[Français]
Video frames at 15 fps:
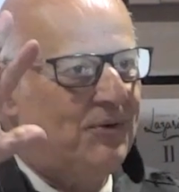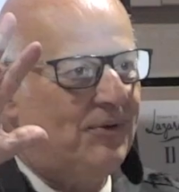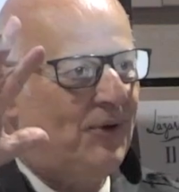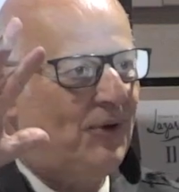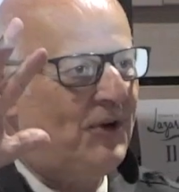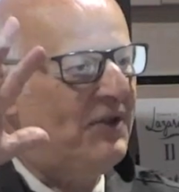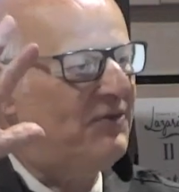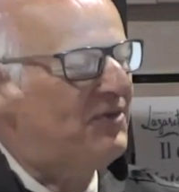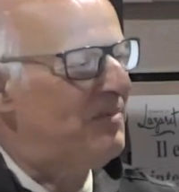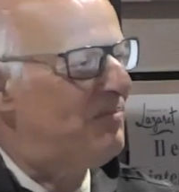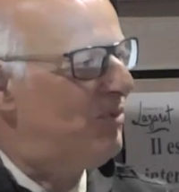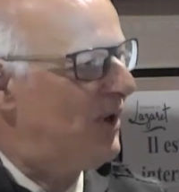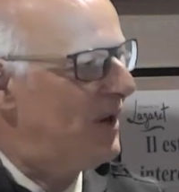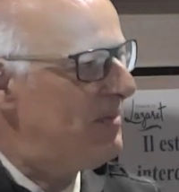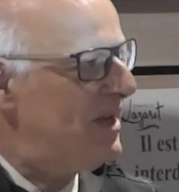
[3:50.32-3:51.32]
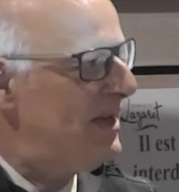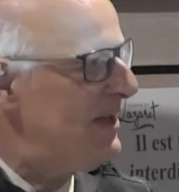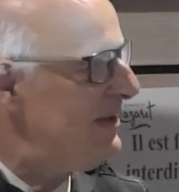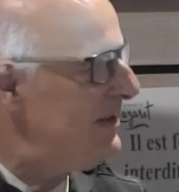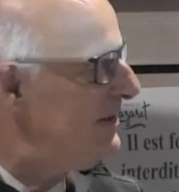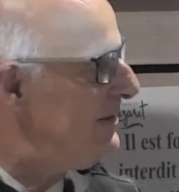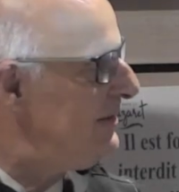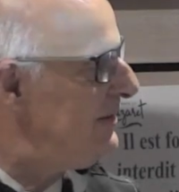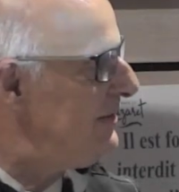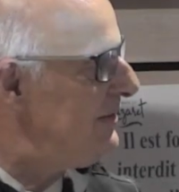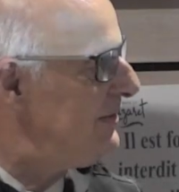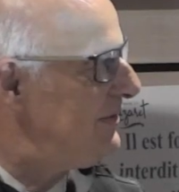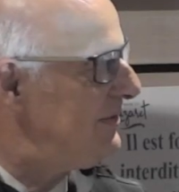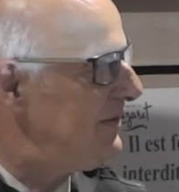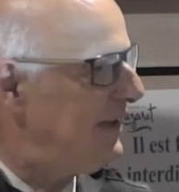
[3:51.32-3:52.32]
On est fait pour aimer,
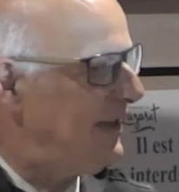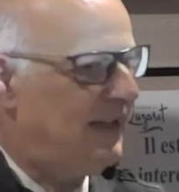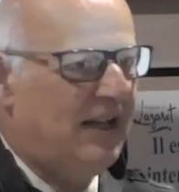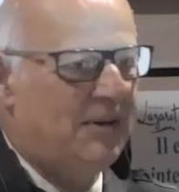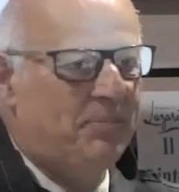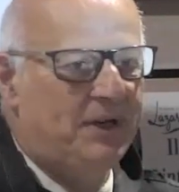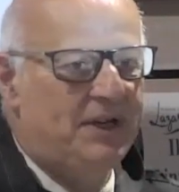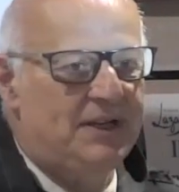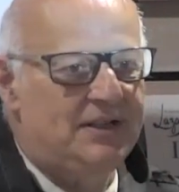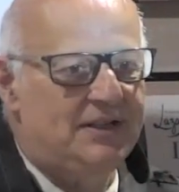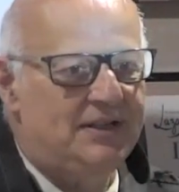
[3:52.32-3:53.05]
et après